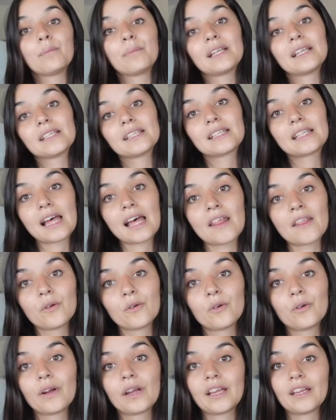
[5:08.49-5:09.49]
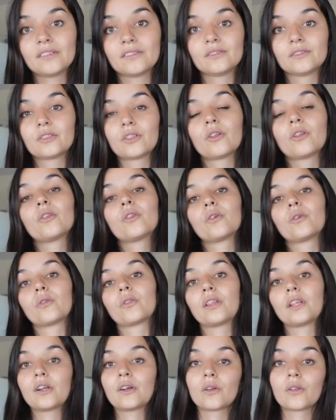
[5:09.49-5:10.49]
pensado en todo
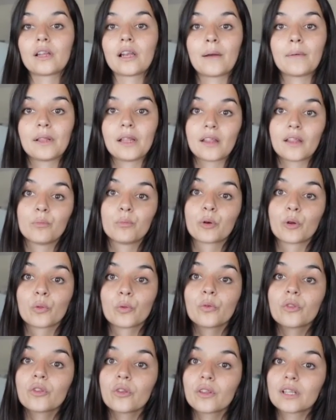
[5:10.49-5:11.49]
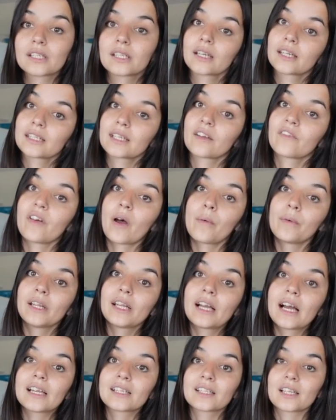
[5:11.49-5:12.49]
ciclo de la vida del producto, desde que se
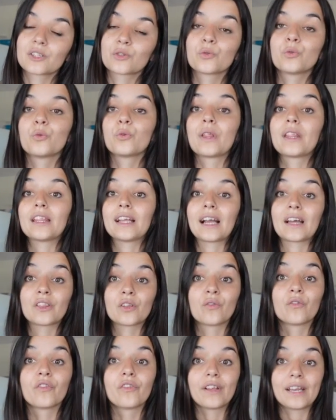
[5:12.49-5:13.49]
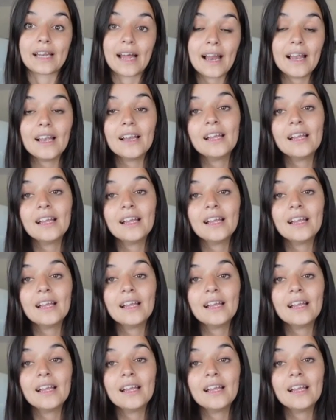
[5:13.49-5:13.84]
fabrica hasta su dedicación final.